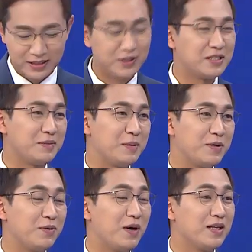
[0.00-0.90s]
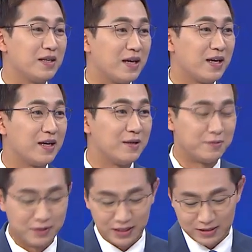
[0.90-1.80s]
리더십이 필요한 게
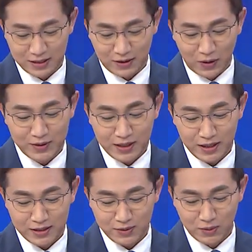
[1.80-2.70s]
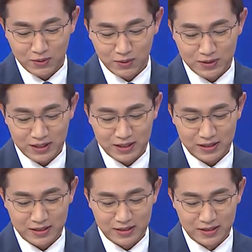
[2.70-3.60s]
우리가 이제 건강한
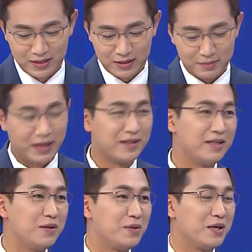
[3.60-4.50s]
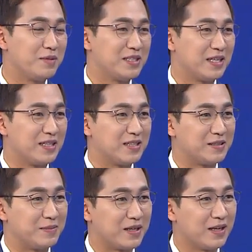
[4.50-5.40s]
공동체를 만들기 위함이지
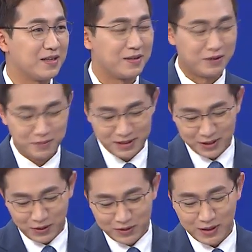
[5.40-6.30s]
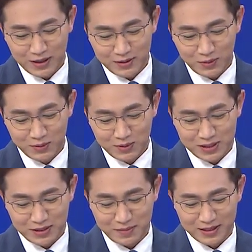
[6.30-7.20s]
않겠습니까? 네. 그러면 이제 건강한
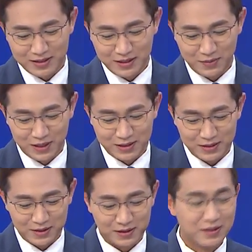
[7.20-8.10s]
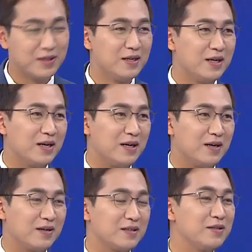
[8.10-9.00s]
공동체를 만들기 위해서
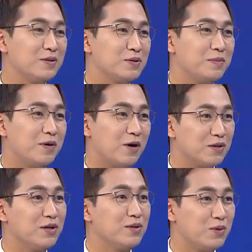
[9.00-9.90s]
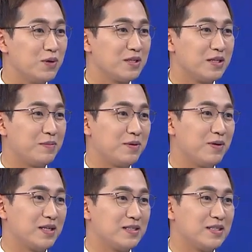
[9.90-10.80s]
끝으로 좀 어떤 노력들이
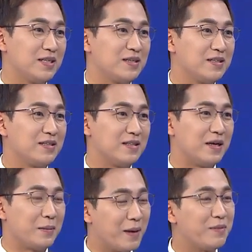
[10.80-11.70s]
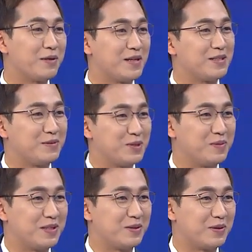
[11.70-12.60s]
필요한지, 네. 네, 마무리 말씀을 좀
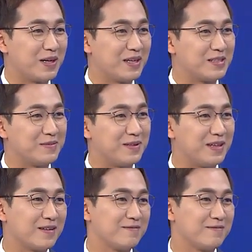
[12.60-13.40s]
듣도록, 네. 하겠습니다.